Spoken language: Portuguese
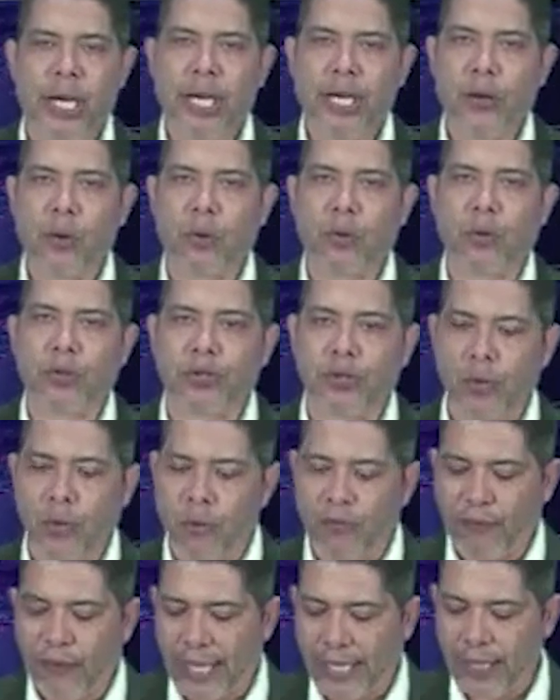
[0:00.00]
Eu
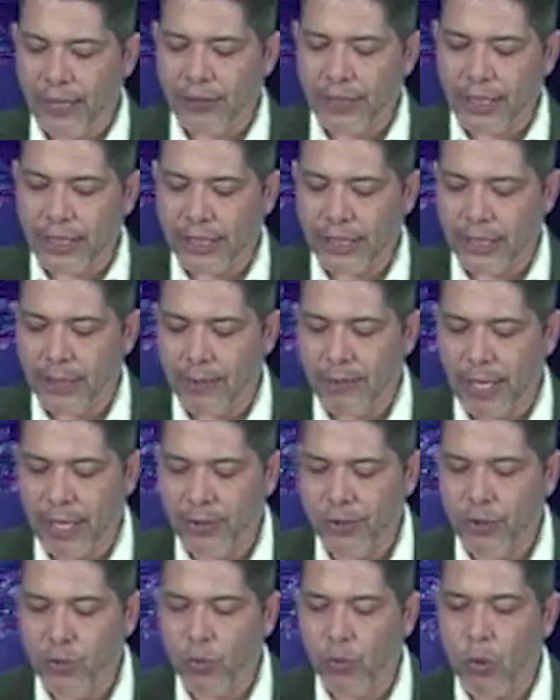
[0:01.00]
continuo falando aqui
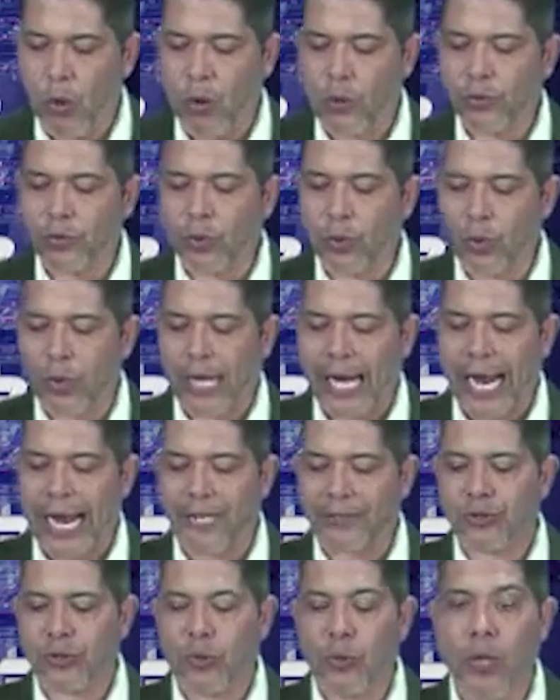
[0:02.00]
também de um outro
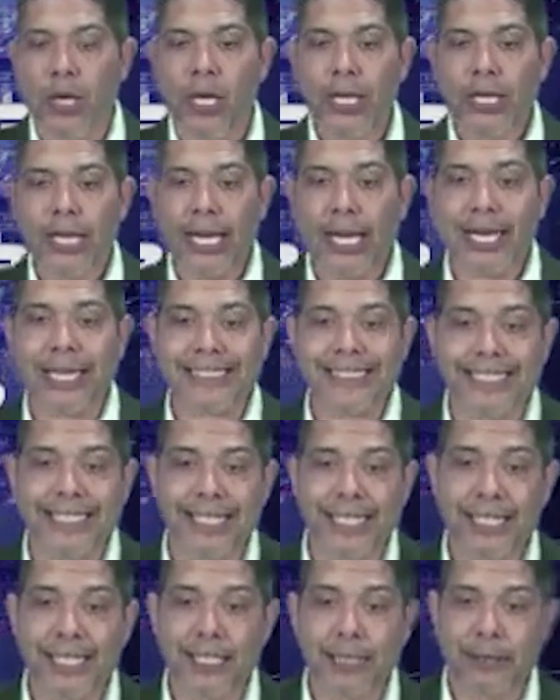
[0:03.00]
caso é,
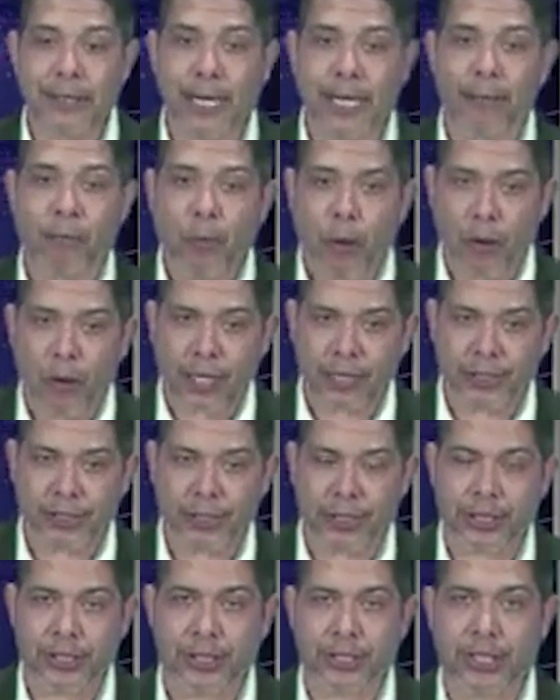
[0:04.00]
de é,
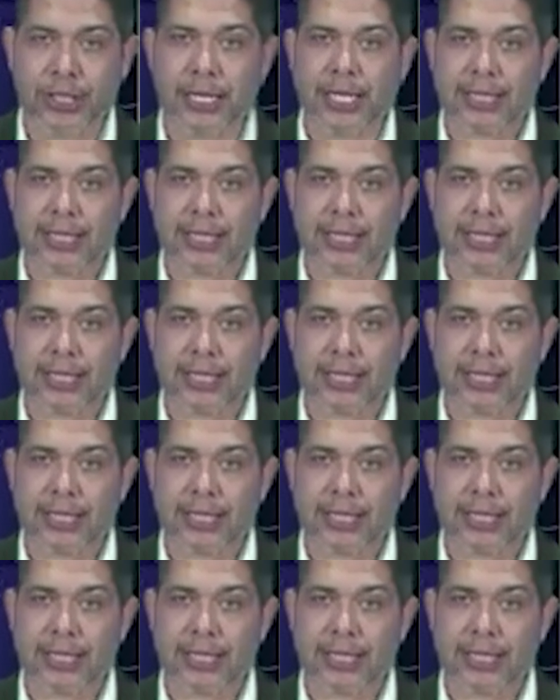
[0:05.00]
morte, de